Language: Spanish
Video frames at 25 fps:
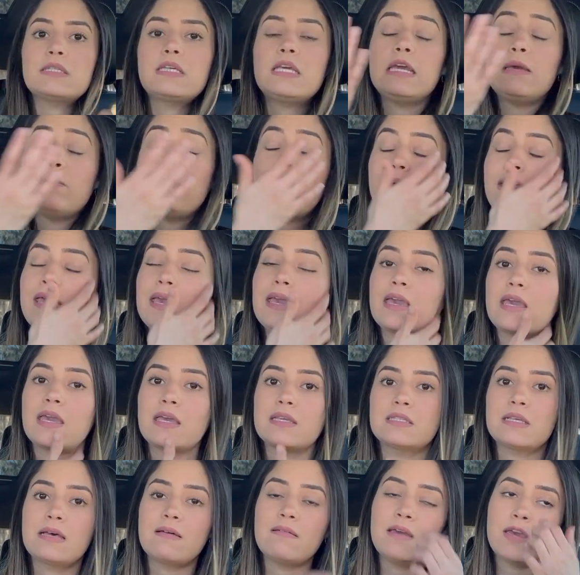Y pues en
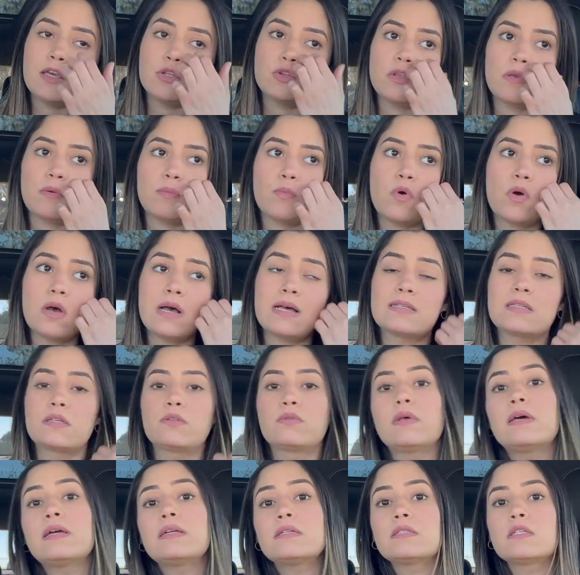esa vez estuvimos
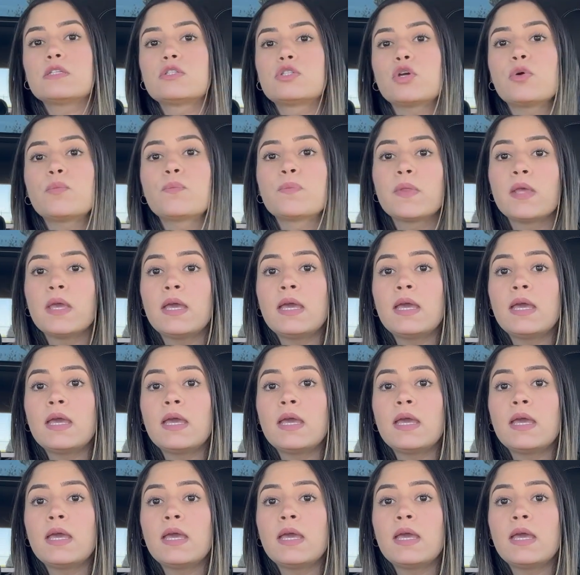haciendo ejercicio.